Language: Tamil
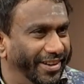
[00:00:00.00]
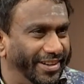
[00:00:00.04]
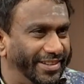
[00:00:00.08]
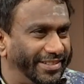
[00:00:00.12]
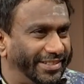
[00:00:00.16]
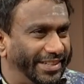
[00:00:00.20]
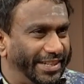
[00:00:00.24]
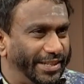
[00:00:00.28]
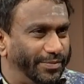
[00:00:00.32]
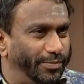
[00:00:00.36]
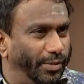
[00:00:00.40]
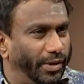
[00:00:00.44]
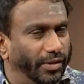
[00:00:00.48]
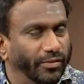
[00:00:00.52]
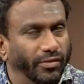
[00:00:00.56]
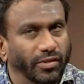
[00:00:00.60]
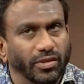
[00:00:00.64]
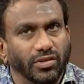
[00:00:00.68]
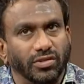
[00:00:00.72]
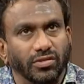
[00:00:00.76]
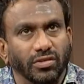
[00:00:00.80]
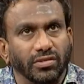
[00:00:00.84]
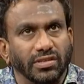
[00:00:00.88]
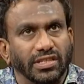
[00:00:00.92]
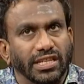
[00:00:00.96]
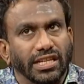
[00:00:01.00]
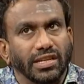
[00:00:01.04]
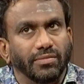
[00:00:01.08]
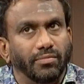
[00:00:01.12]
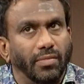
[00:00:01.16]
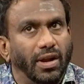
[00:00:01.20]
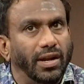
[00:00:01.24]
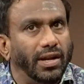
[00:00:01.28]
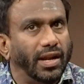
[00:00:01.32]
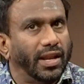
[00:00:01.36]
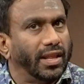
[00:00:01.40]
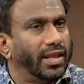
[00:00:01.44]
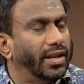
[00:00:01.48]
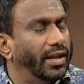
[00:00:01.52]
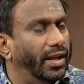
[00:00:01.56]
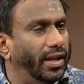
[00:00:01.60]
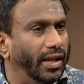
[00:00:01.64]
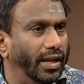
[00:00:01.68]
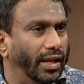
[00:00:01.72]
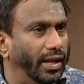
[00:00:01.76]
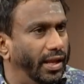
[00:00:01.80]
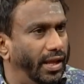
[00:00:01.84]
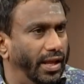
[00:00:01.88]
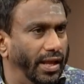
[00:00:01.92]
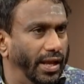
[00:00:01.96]
டிஸ்கஸ் பண்ணுவேன் ஸோ சினிமான்றது
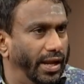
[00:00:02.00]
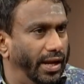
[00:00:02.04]
நான்